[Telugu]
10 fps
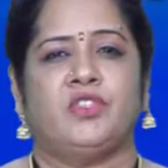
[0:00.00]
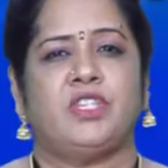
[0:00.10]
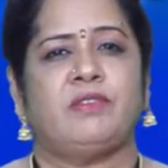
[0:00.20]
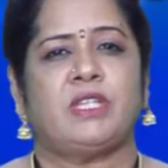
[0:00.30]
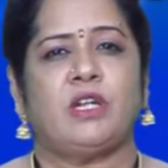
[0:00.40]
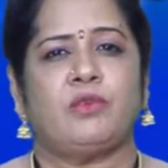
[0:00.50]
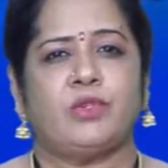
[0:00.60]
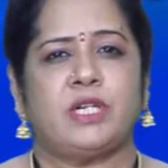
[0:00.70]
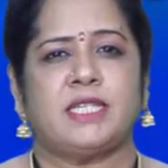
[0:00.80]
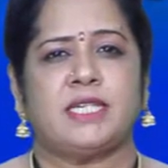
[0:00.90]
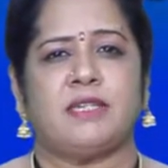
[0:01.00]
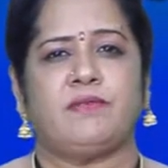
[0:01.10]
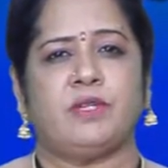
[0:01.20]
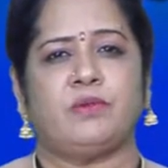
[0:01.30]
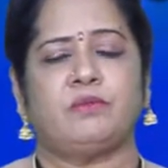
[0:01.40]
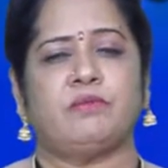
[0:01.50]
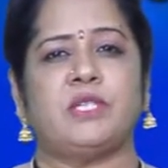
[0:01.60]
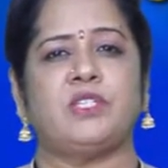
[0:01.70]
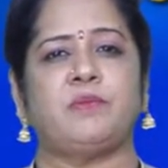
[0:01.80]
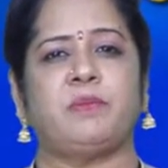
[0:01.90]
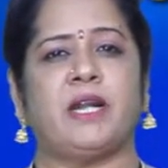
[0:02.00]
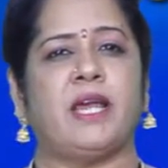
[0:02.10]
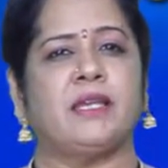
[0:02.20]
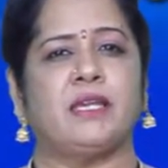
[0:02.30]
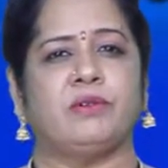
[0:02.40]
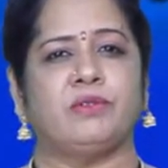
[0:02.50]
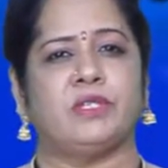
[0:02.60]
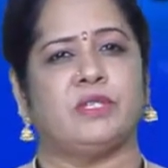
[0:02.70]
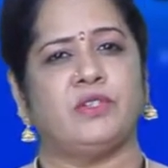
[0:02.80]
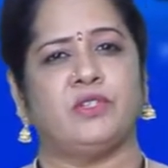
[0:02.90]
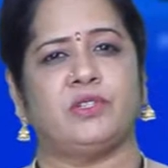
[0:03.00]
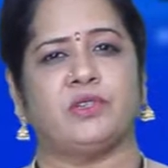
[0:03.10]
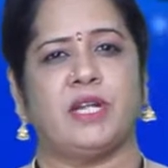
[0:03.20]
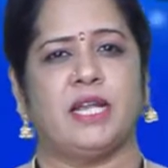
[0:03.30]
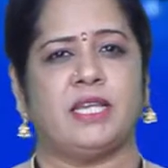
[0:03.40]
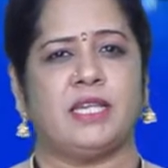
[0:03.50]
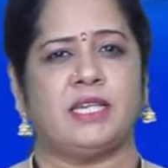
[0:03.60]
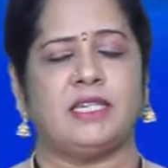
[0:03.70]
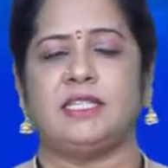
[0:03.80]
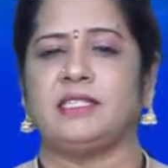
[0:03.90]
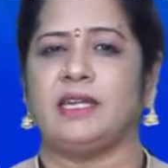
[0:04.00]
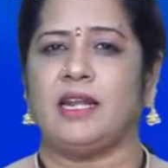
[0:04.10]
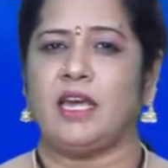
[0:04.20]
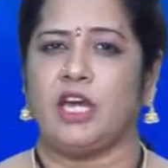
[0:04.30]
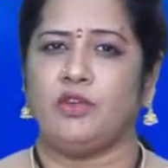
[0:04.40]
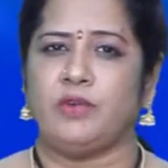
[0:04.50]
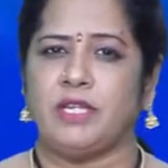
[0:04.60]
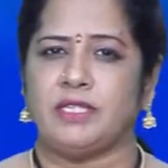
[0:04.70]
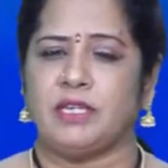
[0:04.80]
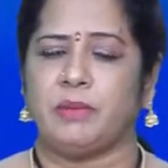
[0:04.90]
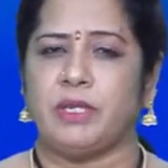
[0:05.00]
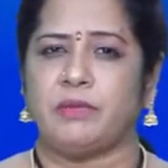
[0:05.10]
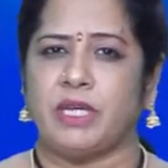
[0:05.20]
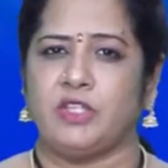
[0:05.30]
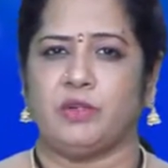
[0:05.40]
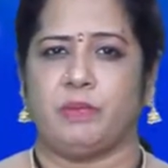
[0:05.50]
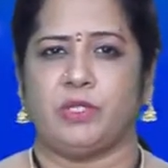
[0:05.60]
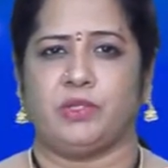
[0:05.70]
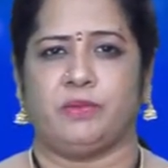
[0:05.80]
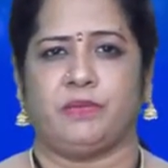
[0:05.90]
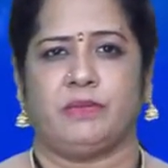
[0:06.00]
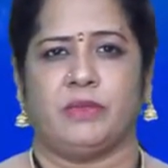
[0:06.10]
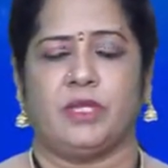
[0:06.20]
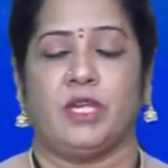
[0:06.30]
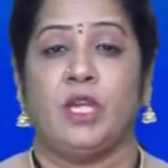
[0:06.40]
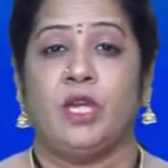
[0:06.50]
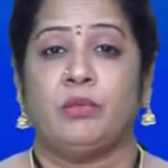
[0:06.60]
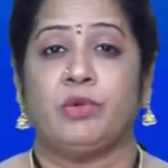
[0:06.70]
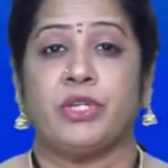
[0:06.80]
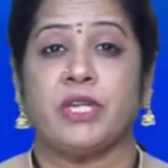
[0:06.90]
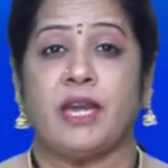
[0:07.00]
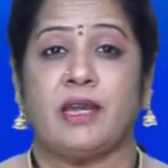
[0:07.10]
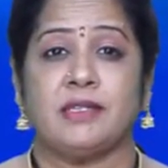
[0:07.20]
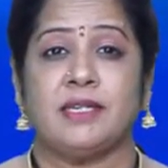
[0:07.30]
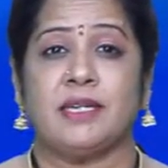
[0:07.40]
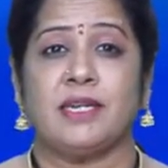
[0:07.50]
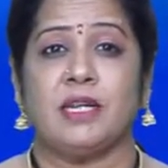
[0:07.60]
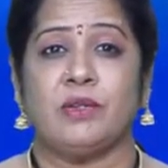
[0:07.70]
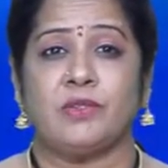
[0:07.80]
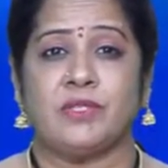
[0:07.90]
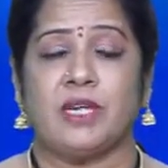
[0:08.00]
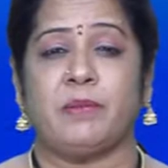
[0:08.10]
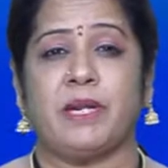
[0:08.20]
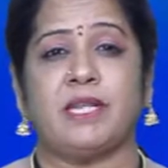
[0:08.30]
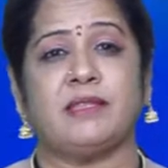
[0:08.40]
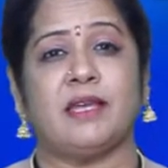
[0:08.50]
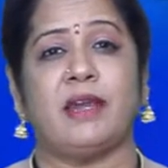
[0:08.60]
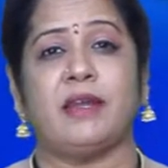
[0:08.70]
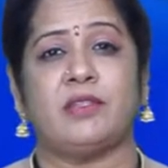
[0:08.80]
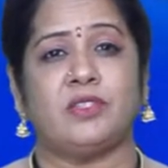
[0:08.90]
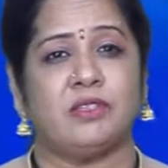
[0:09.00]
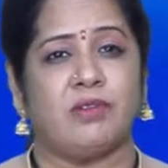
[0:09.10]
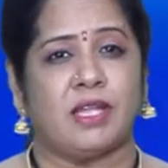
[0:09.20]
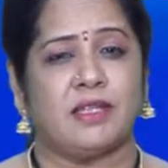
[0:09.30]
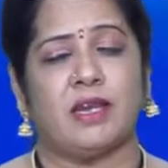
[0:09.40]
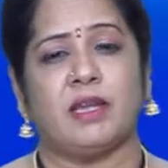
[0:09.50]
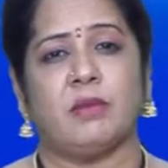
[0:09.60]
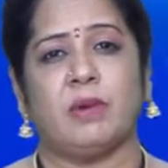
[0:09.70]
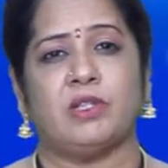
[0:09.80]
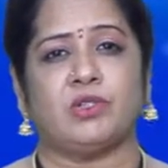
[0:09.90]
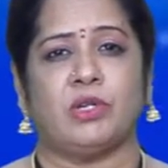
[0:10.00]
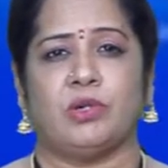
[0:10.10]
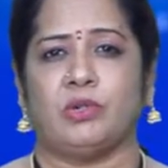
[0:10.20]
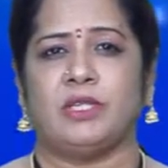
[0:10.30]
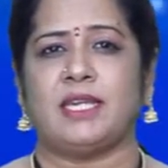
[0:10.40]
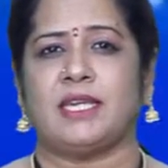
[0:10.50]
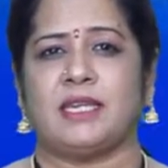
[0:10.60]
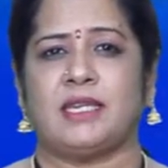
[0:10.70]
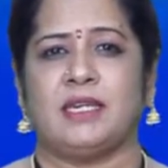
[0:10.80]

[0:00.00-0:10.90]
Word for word: జీవితంలో ఉన్నతికి వీరు మంచి ప్రణాళికలకు సిద్ధం చేసుకోవడానికి ఇది చాలా అరువైన సమయం అని చెప్పచ్చు ముఖ్యంగా ఆర్థిక రంగంలో స్థిరపడి దానినే జీవనాధారంగా మార్చుకున్న కొందరికి